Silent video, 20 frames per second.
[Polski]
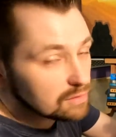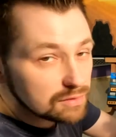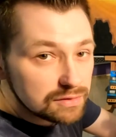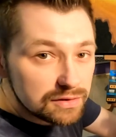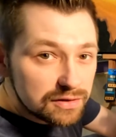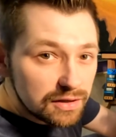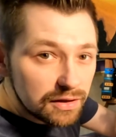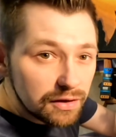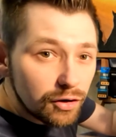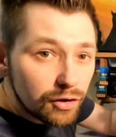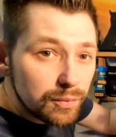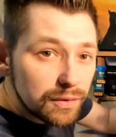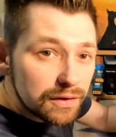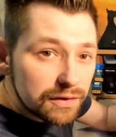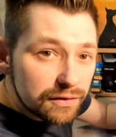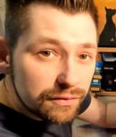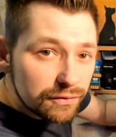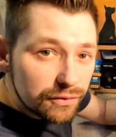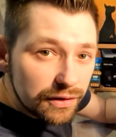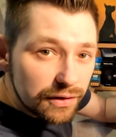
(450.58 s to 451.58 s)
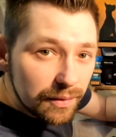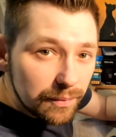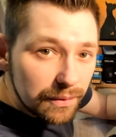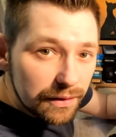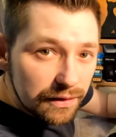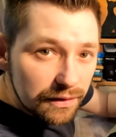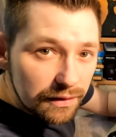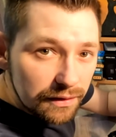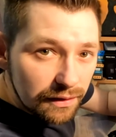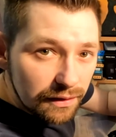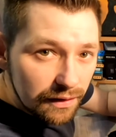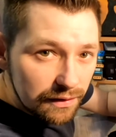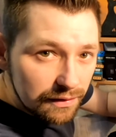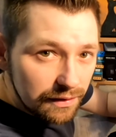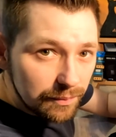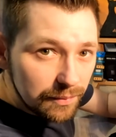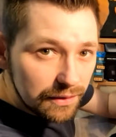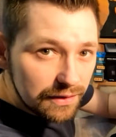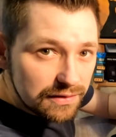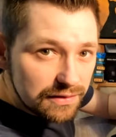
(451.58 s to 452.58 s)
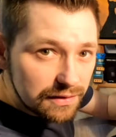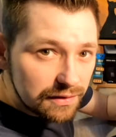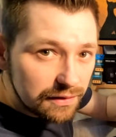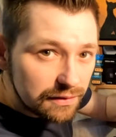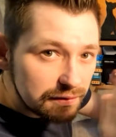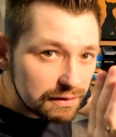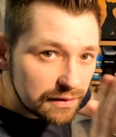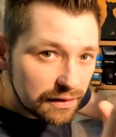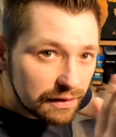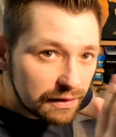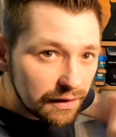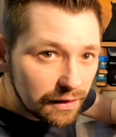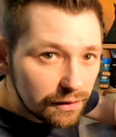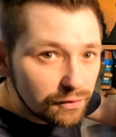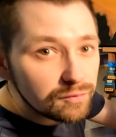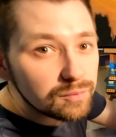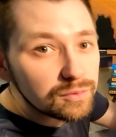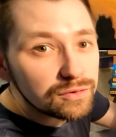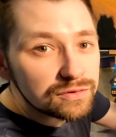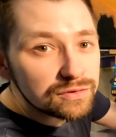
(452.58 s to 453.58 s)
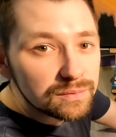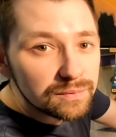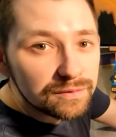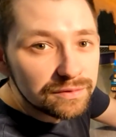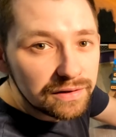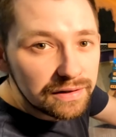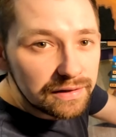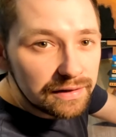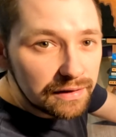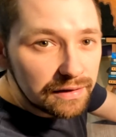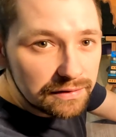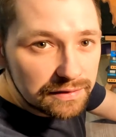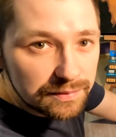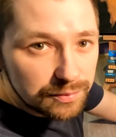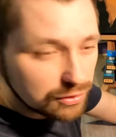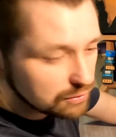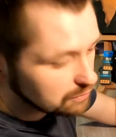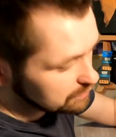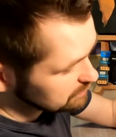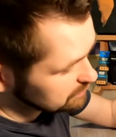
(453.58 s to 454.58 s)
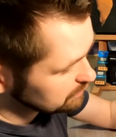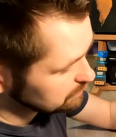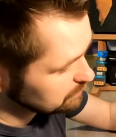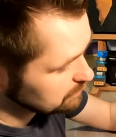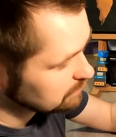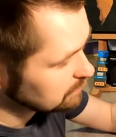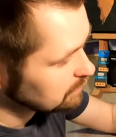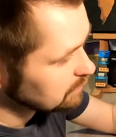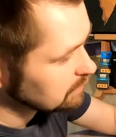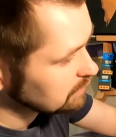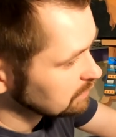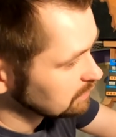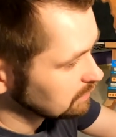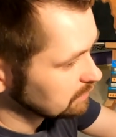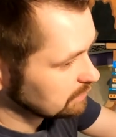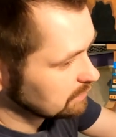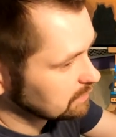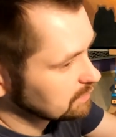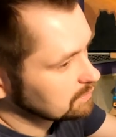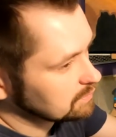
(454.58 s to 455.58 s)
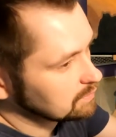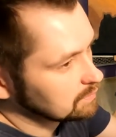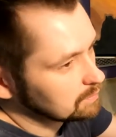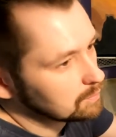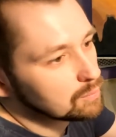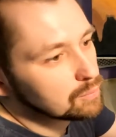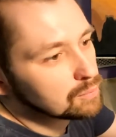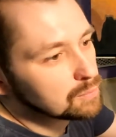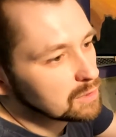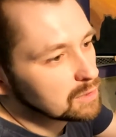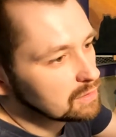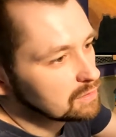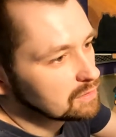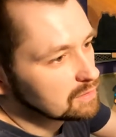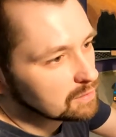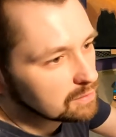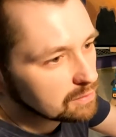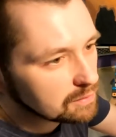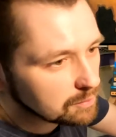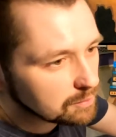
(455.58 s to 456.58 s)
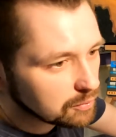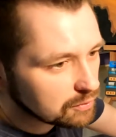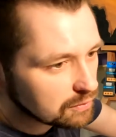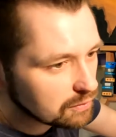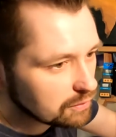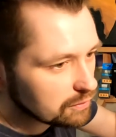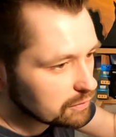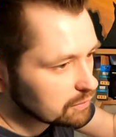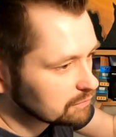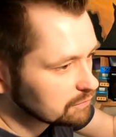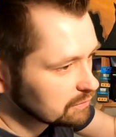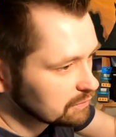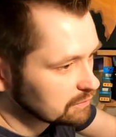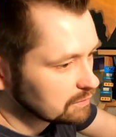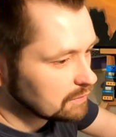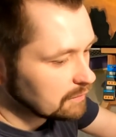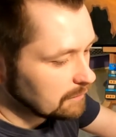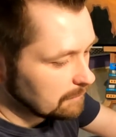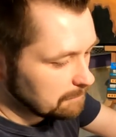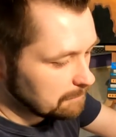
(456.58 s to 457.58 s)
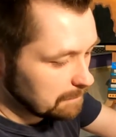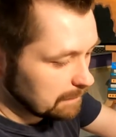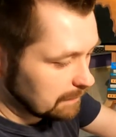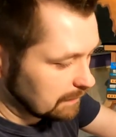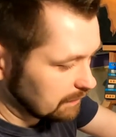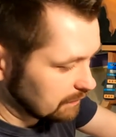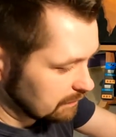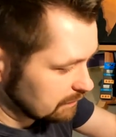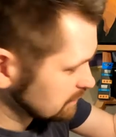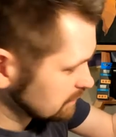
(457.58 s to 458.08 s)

do czyszczenia obiektywu i kamerki jak najbardziej tych ekranów, bo to są dwa ekrany z przodu, z tyłu, e, e przedni, podglądowy. E,